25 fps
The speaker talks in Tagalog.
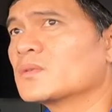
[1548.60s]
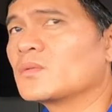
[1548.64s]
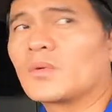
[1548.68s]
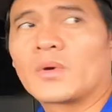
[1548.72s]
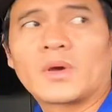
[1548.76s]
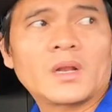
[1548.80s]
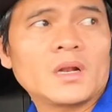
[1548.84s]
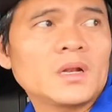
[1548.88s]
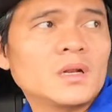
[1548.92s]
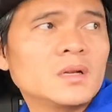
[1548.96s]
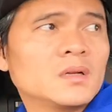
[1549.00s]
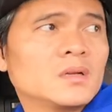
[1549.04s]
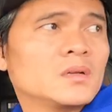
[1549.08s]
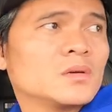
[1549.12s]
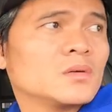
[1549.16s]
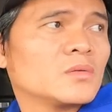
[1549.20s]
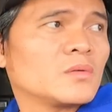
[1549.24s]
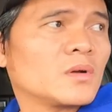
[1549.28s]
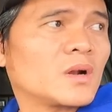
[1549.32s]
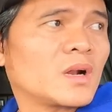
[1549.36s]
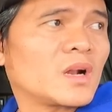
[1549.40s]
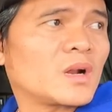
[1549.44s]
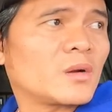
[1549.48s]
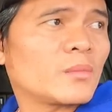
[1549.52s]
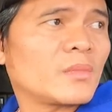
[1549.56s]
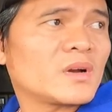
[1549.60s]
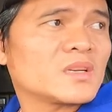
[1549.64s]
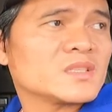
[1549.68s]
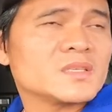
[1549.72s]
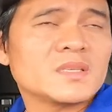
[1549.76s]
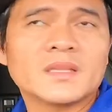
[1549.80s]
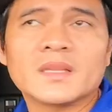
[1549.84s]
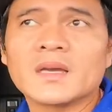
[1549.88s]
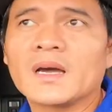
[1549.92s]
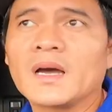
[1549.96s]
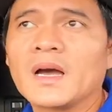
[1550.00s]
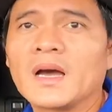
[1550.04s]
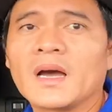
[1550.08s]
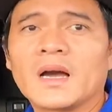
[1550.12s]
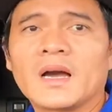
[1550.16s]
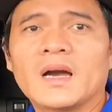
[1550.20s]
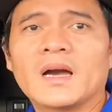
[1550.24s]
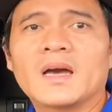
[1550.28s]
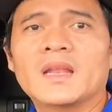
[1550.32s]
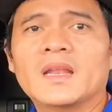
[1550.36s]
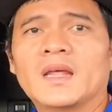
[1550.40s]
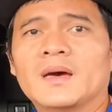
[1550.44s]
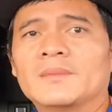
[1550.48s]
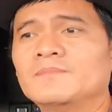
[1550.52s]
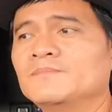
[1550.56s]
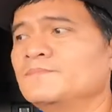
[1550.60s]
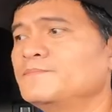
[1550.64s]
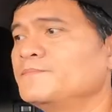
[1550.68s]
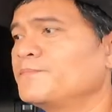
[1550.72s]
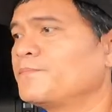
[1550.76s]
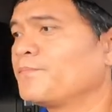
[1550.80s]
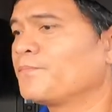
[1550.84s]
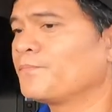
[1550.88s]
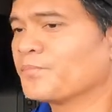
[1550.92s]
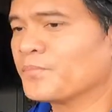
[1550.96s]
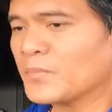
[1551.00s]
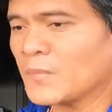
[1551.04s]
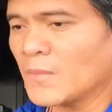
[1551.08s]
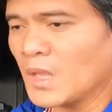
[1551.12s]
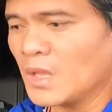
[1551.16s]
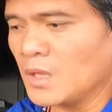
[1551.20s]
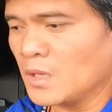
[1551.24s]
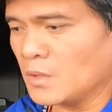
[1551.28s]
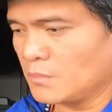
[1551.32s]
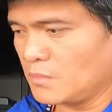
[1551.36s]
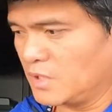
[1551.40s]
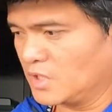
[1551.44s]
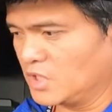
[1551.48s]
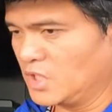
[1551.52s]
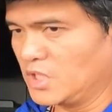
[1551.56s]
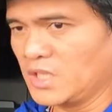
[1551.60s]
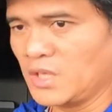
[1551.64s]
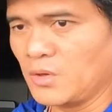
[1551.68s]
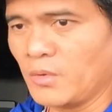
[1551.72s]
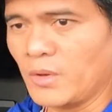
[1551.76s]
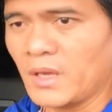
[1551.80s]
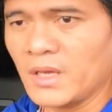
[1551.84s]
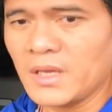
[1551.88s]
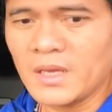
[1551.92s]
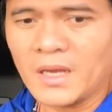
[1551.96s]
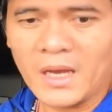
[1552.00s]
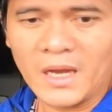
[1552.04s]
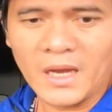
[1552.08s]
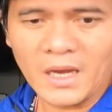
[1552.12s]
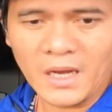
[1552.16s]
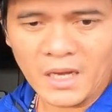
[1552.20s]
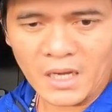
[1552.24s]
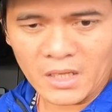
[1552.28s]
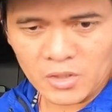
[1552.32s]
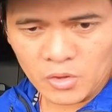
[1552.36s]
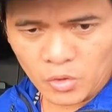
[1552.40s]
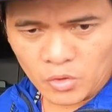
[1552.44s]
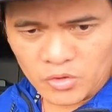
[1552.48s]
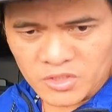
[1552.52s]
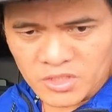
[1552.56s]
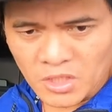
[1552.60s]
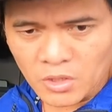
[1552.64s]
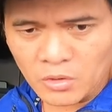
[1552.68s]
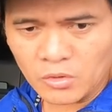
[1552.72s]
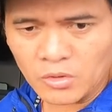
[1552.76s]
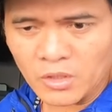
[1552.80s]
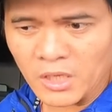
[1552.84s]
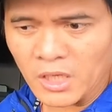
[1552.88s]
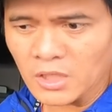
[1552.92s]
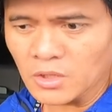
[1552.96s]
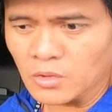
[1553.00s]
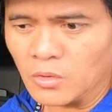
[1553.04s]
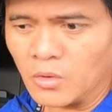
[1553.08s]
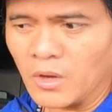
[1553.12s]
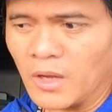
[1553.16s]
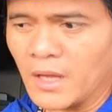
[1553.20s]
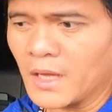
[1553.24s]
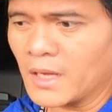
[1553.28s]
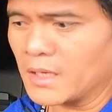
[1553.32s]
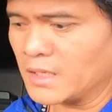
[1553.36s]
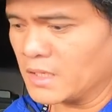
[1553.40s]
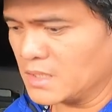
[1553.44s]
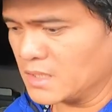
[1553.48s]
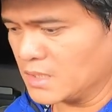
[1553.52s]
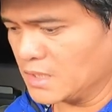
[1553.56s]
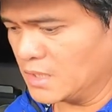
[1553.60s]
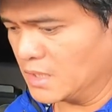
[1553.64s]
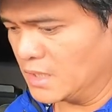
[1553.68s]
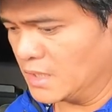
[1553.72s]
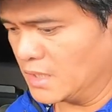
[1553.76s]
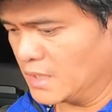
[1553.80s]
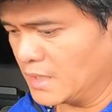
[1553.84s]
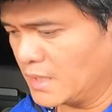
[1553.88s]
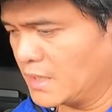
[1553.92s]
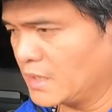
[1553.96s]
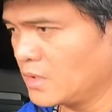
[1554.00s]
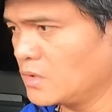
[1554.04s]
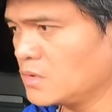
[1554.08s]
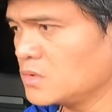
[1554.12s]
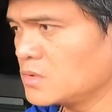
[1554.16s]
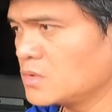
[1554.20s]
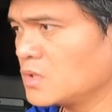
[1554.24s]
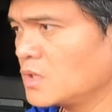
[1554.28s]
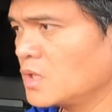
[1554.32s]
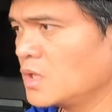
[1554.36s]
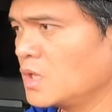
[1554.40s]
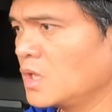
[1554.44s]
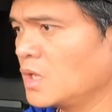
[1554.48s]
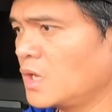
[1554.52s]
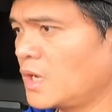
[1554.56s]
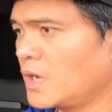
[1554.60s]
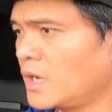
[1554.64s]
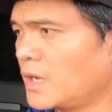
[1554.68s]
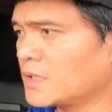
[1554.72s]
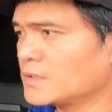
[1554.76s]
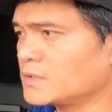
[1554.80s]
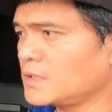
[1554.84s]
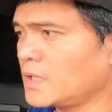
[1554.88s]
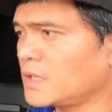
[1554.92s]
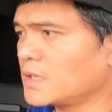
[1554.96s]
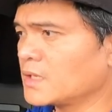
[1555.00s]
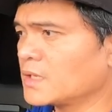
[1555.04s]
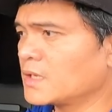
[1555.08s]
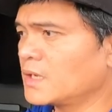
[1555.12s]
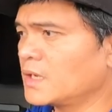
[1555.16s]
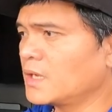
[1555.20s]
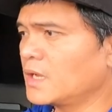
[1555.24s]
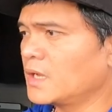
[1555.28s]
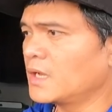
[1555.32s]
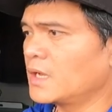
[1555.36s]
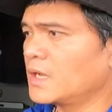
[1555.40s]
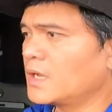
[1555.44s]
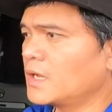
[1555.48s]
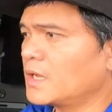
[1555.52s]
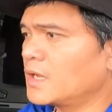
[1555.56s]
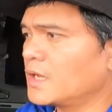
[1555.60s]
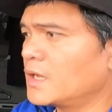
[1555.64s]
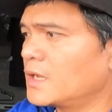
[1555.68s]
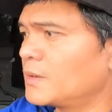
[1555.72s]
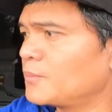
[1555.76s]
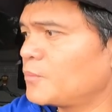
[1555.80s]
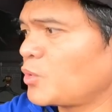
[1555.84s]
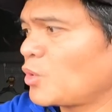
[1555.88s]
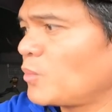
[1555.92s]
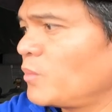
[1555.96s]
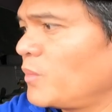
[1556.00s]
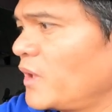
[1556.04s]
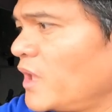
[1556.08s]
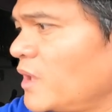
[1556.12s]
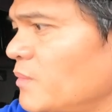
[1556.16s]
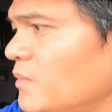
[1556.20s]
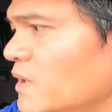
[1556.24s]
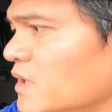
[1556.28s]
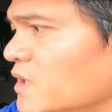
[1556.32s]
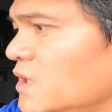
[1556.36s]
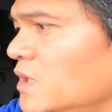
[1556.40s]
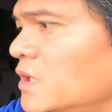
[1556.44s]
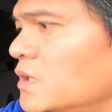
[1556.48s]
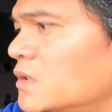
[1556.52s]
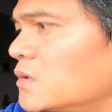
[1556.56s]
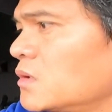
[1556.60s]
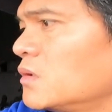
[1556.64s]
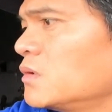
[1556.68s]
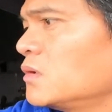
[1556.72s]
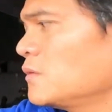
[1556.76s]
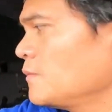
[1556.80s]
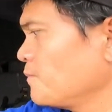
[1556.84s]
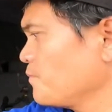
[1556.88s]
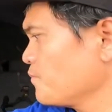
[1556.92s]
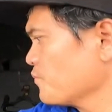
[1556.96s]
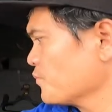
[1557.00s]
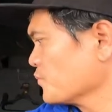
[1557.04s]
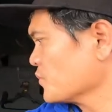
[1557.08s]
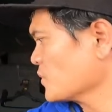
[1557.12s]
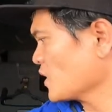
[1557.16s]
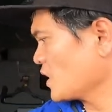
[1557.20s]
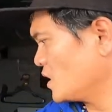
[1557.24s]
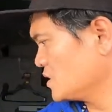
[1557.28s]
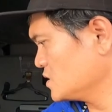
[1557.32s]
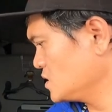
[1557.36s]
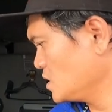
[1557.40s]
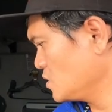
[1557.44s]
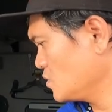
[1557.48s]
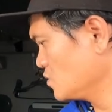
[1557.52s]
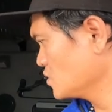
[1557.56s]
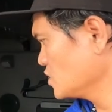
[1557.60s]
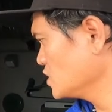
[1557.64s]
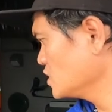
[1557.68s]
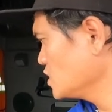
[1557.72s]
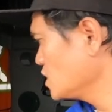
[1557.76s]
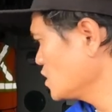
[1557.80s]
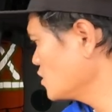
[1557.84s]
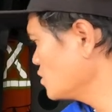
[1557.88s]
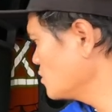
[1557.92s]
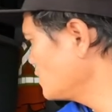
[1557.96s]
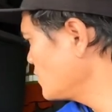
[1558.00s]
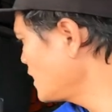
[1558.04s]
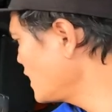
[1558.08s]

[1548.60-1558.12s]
Well, wala naman kasi nakakaalam. But anyway, aayusin ah, uh, ko na itong aking uh, ano, ating uh, problema dito. Kasi kung hindi ko